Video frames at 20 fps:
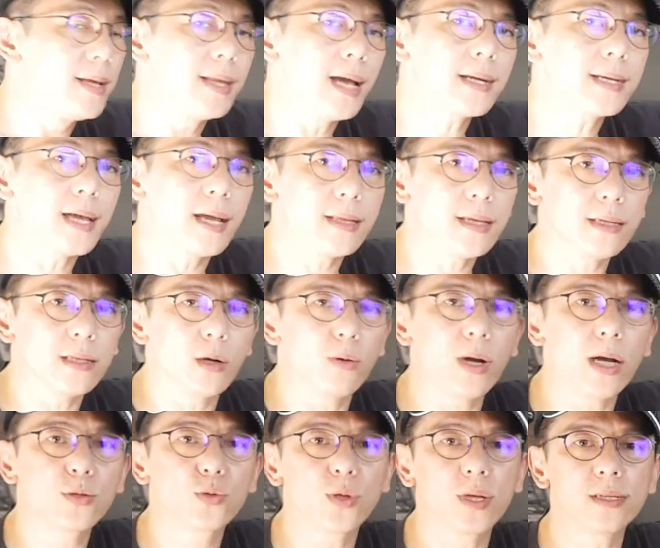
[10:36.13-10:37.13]
那 KT 的
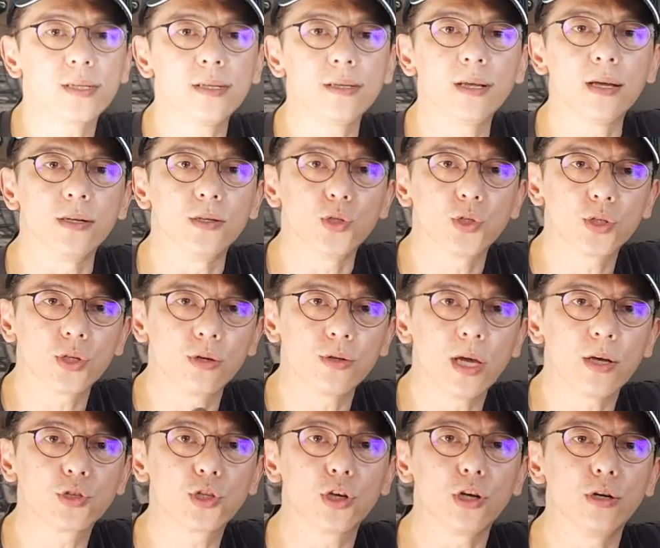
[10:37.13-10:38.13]
话，最近很受
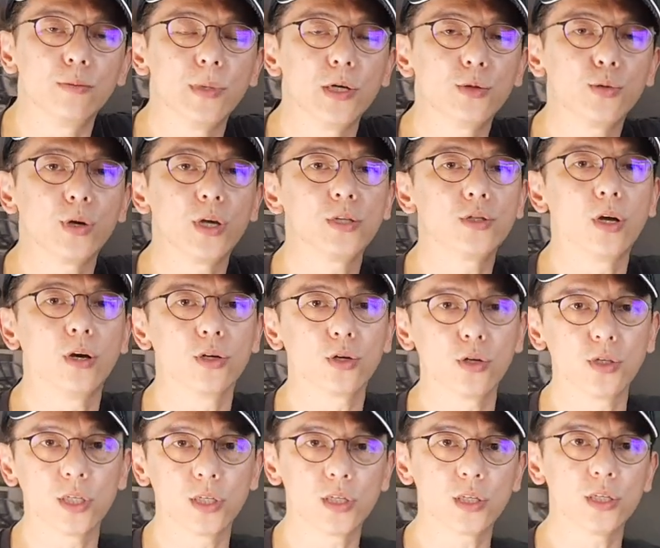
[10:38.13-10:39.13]
到车友们推崇，
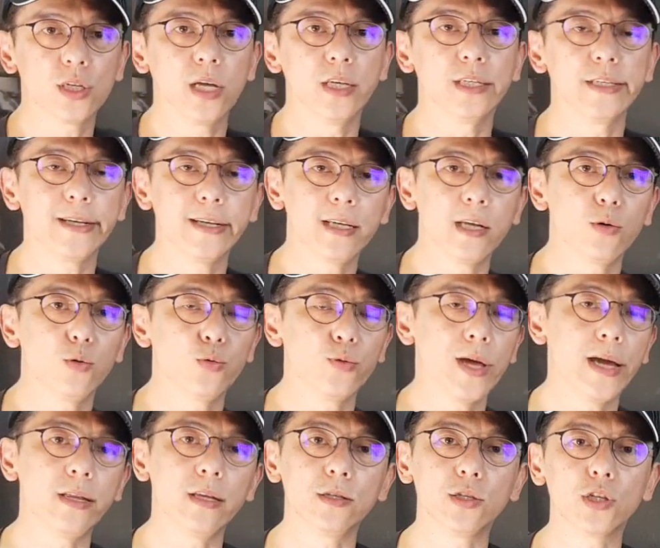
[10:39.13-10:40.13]
尤其是很谢谢五
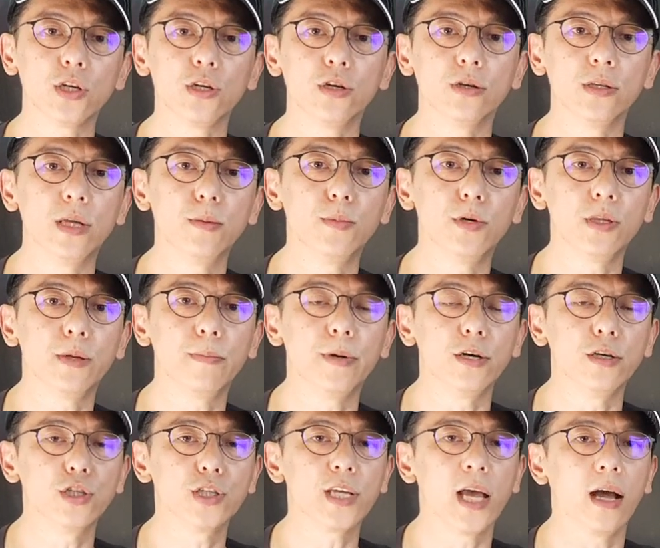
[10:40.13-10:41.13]
代的车友那么的
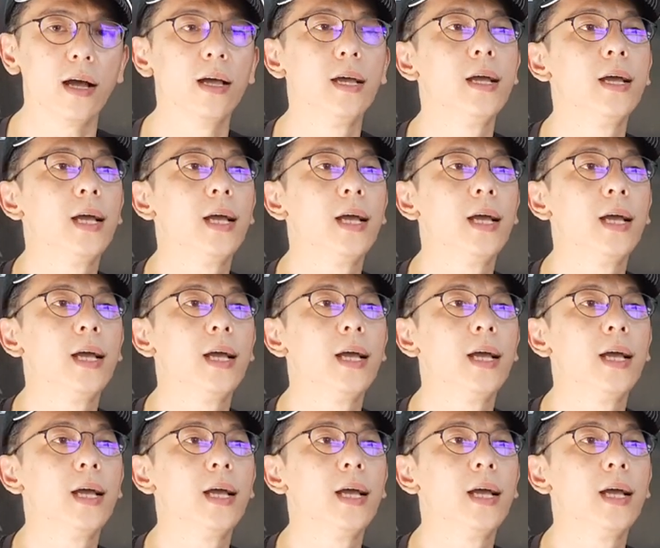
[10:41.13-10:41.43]
捧场。